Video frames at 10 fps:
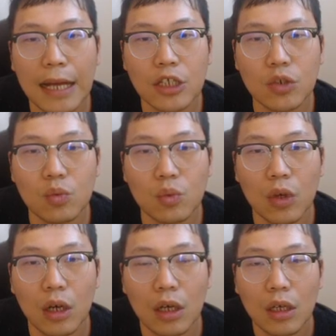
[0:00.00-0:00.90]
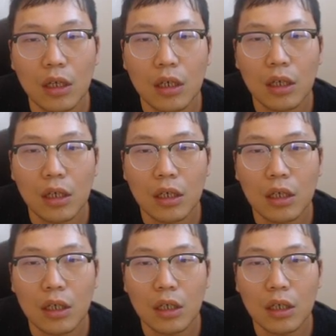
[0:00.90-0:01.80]
h 五。
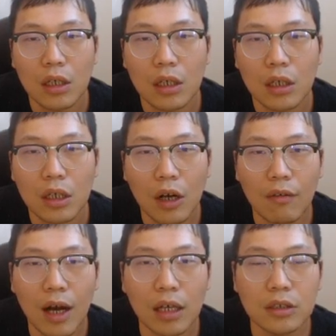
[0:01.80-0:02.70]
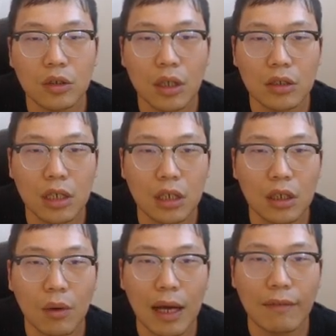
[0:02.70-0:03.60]
然后王走到这儿
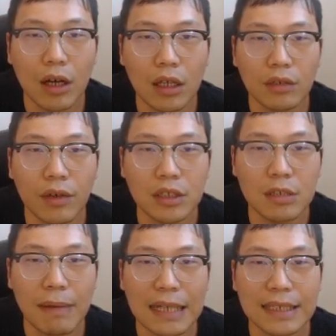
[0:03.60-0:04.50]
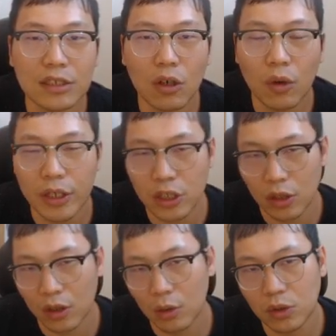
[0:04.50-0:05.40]
的话，王王 g 八再走后 h
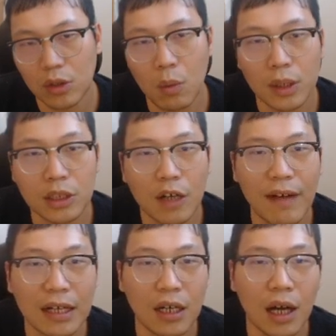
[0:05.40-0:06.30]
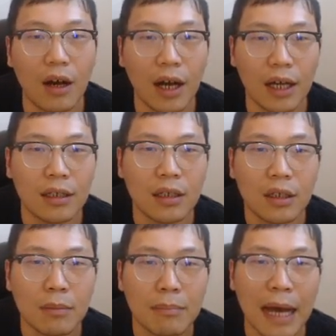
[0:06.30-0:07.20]
六，我觉得我的招法更好啊。
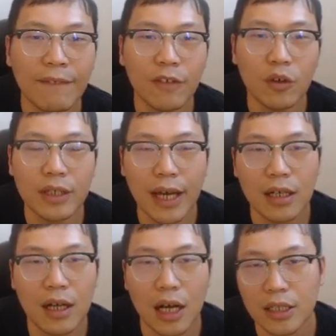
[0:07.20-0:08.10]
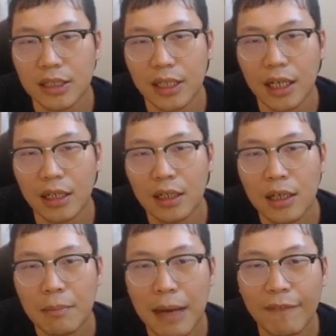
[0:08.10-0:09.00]
马 f 六应该更好一些的。
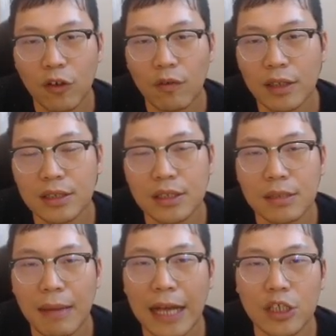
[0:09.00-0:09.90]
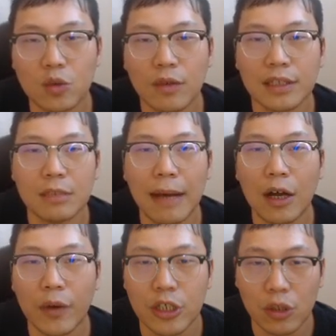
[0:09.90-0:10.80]
马 f 六，王 g 七，马 h 五，王 g 八，
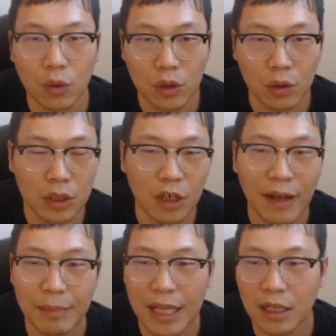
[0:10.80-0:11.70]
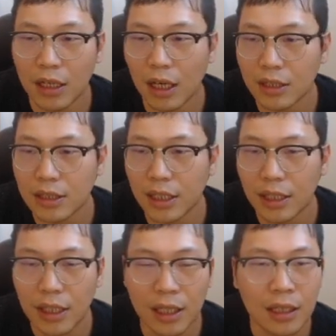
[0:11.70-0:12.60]
后 h 六，我觉得我的招法比他更好一些
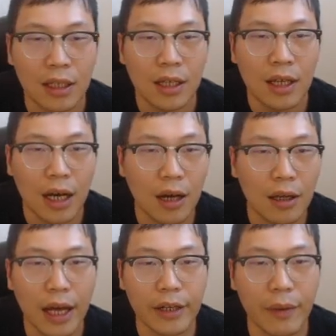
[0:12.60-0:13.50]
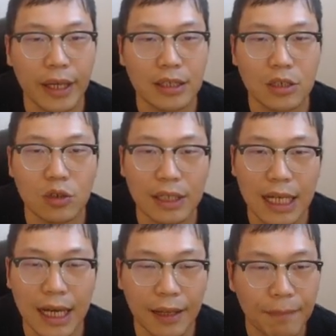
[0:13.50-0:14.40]
啊。好，anyway，继续往
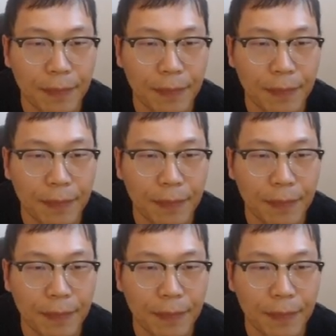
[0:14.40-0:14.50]
下看。